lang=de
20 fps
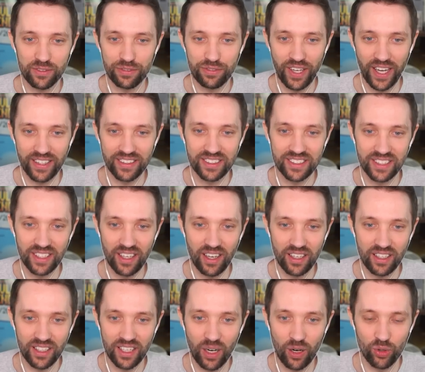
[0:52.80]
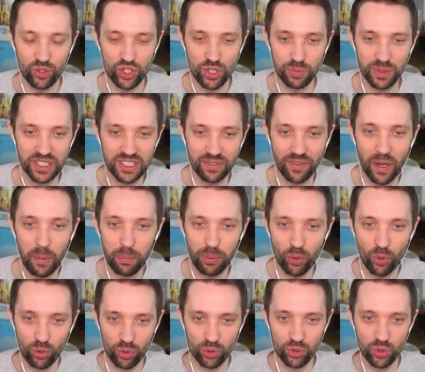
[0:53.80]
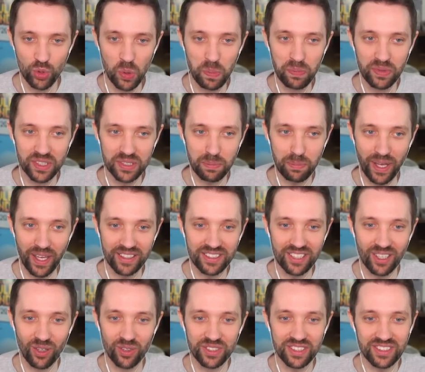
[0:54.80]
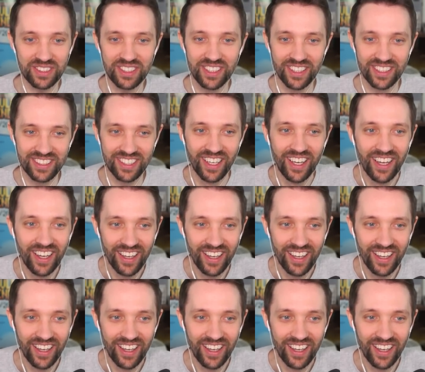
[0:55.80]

Fernseher, Couch mit zwei Prototypen des Banks Haustiers.